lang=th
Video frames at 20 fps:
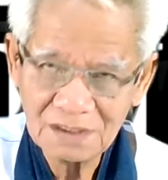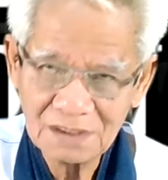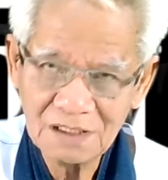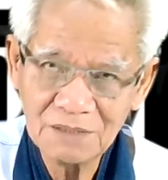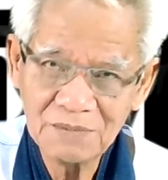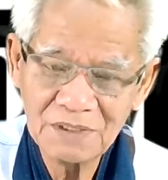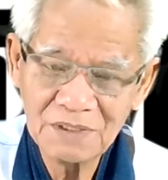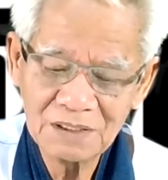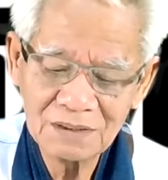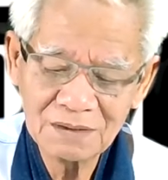ที่
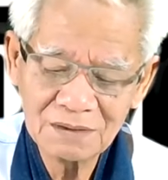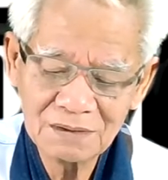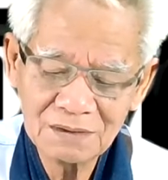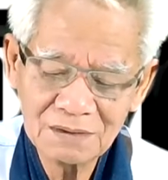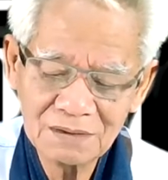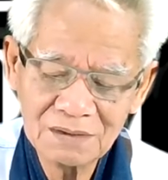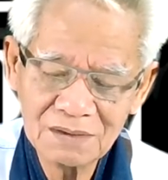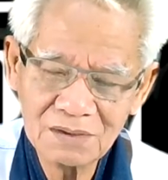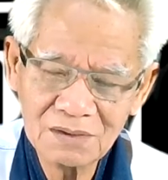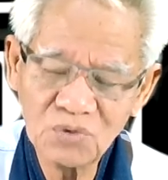มัน
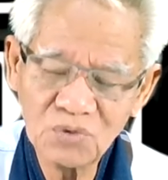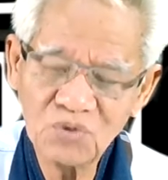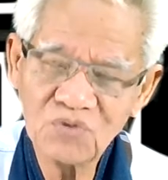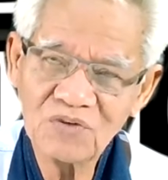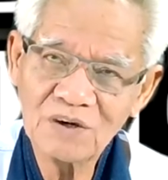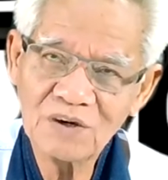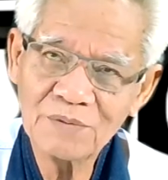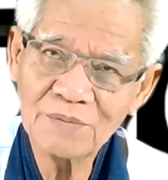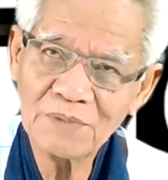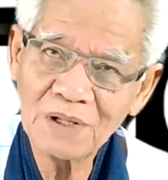ดู
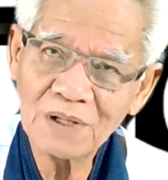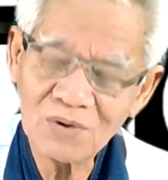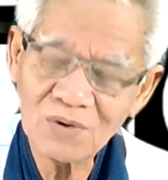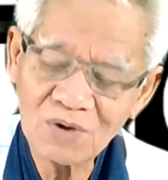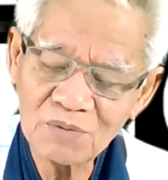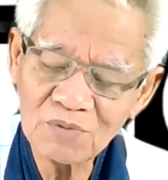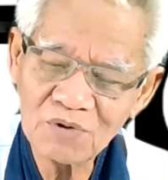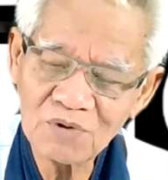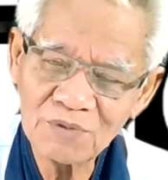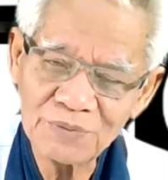ว่าไม่ร้อ
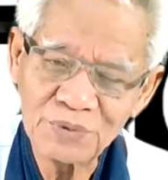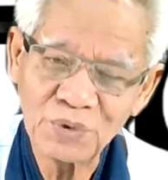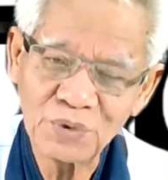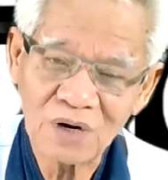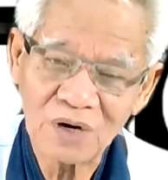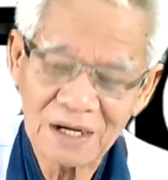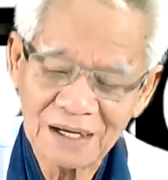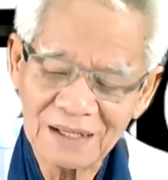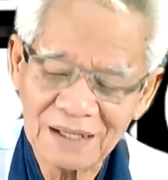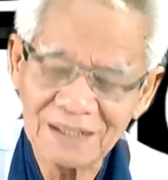นเพราะมันอยู่
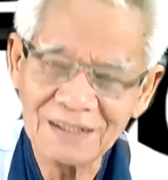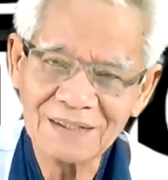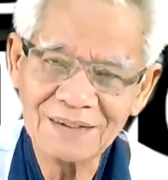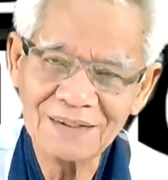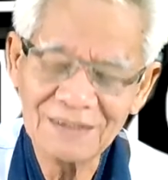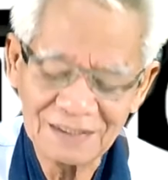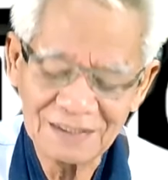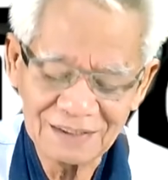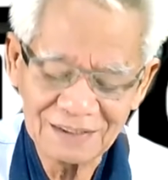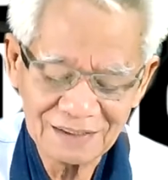ไกลฮะ
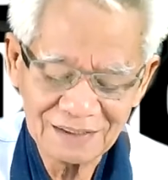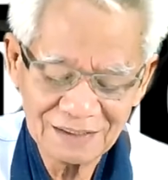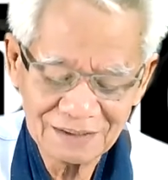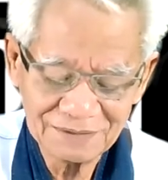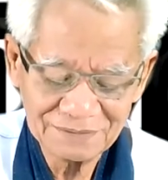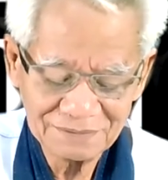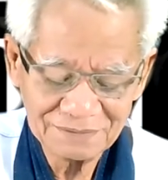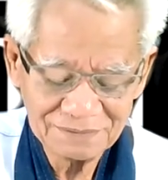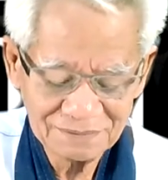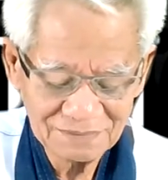เองนะครั
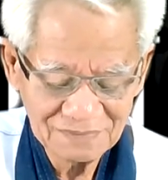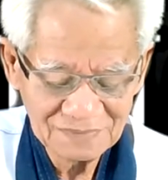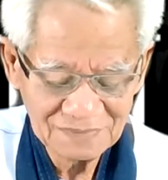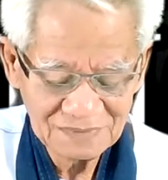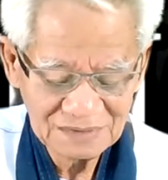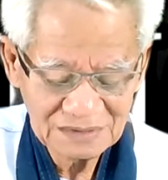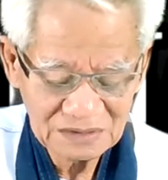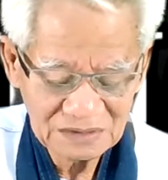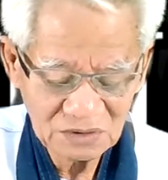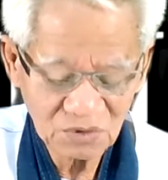บ
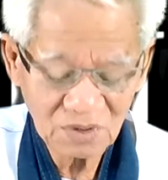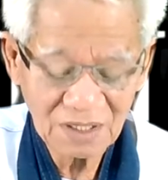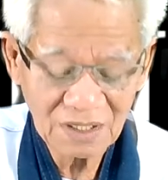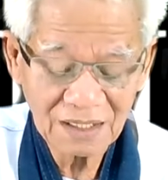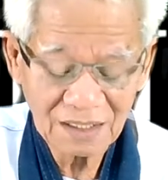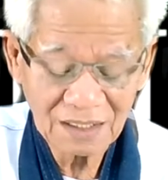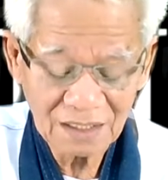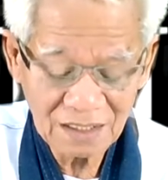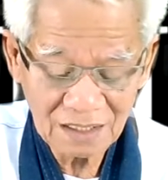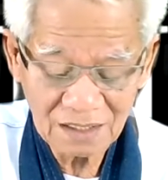อยู่ไกล
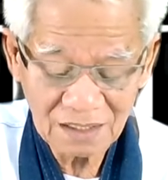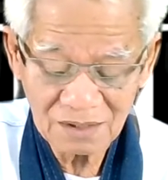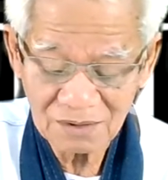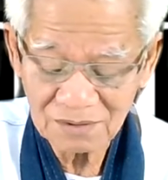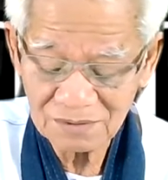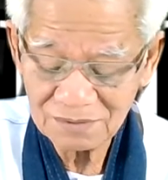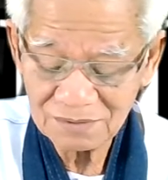กับเรา